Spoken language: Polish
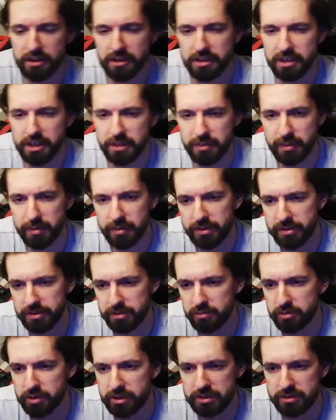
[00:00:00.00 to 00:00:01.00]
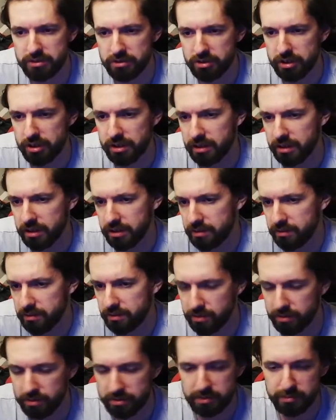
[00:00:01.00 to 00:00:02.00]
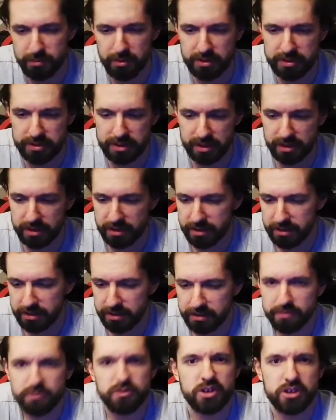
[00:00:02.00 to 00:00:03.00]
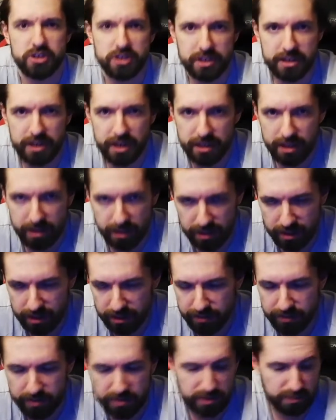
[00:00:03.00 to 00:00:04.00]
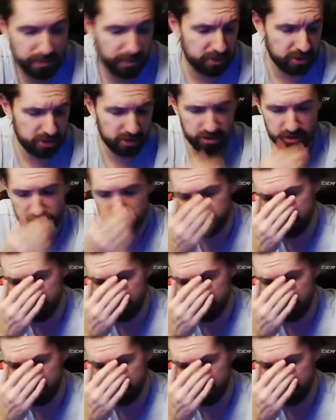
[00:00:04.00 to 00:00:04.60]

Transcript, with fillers: i po prostu przez to się no, spłaca wcześniej kredyt, nie? Więc zobaczę, czy to